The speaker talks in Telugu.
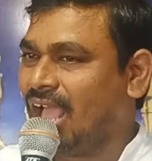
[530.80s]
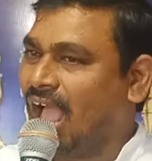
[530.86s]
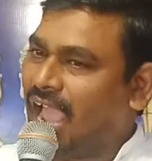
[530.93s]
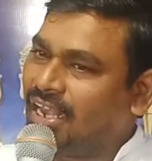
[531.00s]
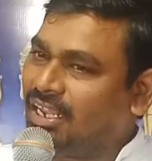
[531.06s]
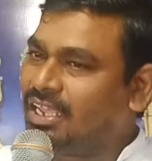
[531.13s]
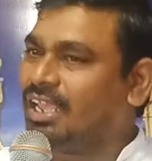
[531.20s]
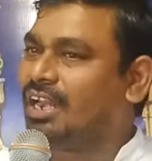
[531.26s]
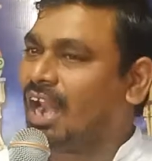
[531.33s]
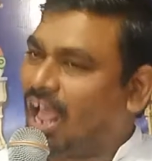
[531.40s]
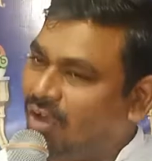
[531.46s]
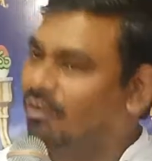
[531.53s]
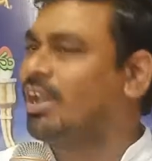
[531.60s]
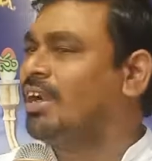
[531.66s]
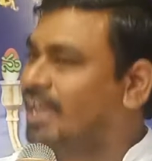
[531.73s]
ఆయనకి
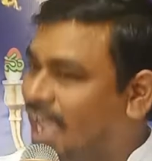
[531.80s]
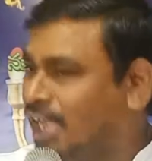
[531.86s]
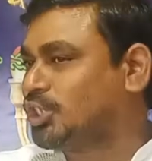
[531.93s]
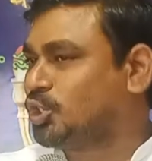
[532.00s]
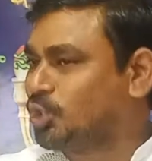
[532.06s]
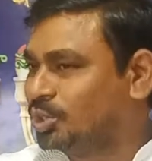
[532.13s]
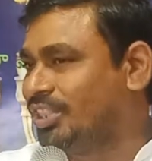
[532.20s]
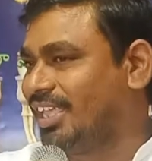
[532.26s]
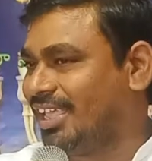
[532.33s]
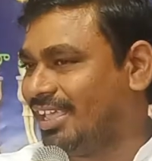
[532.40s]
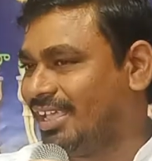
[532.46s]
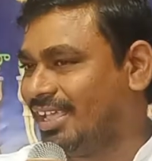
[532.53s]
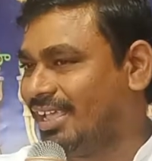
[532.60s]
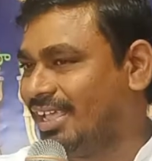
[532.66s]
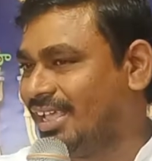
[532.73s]
రావాలని ఆశ ఉంది
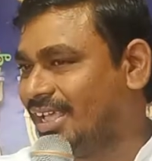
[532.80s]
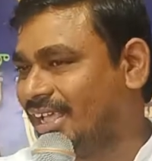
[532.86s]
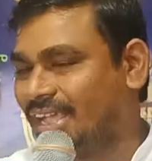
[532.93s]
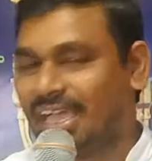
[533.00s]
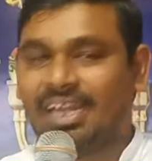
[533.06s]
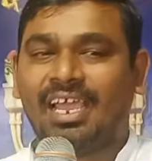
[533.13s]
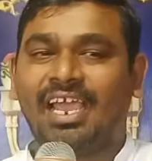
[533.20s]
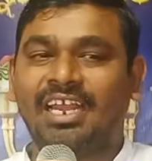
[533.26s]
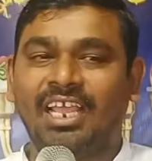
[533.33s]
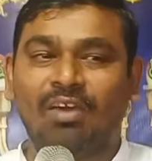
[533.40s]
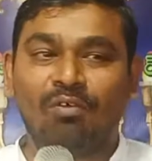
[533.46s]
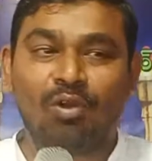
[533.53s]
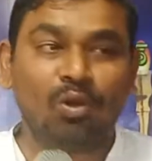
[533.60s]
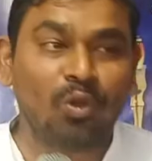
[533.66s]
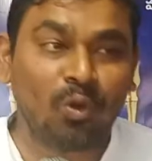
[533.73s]
కానీ ఆయన
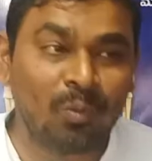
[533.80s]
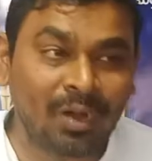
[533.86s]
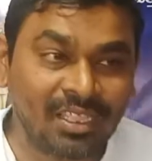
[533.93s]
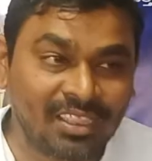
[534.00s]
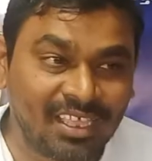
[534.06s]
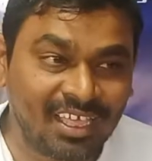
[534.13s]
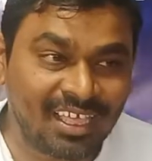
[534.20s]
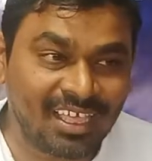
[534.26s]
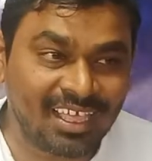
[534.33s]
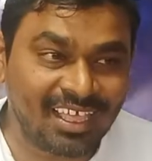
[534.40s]
ఎవరిలోకి పడితే